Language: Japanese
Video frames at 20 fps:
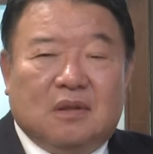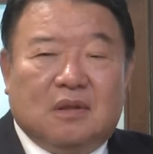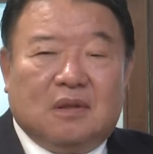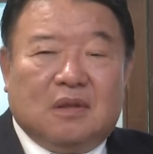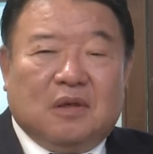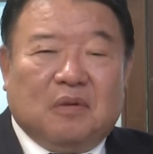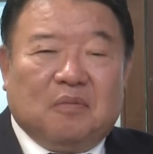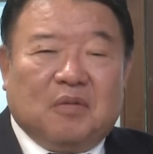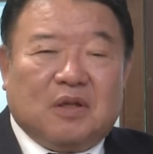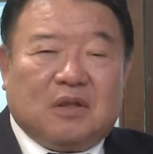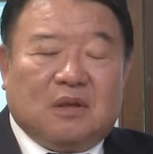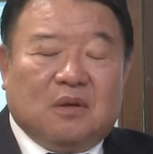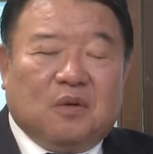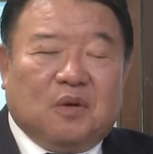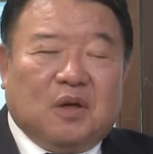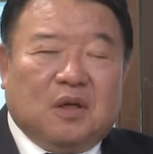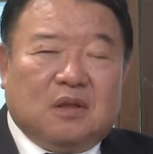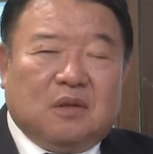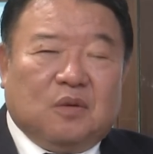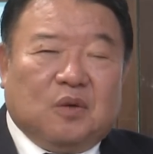年末お
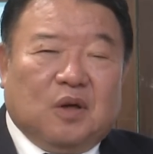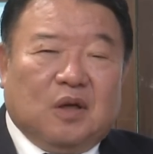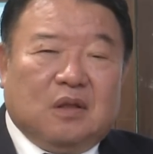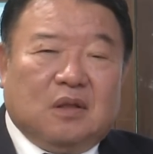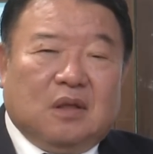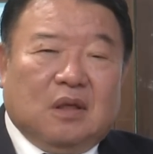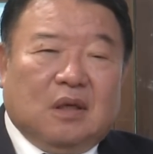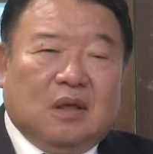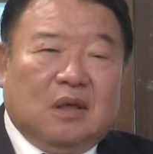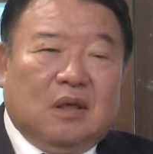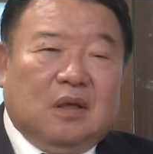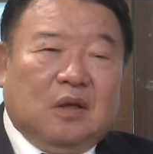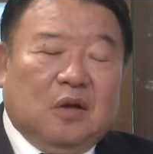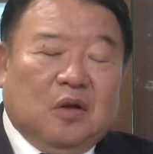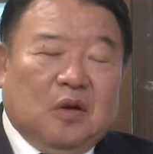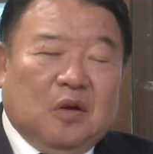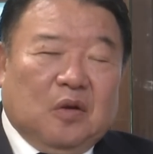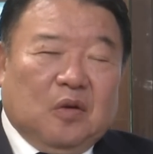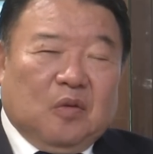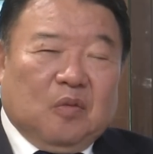話を伺って
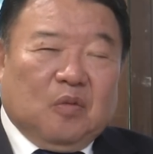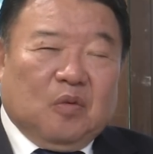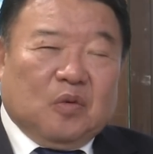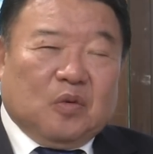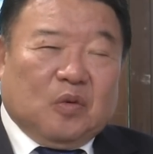思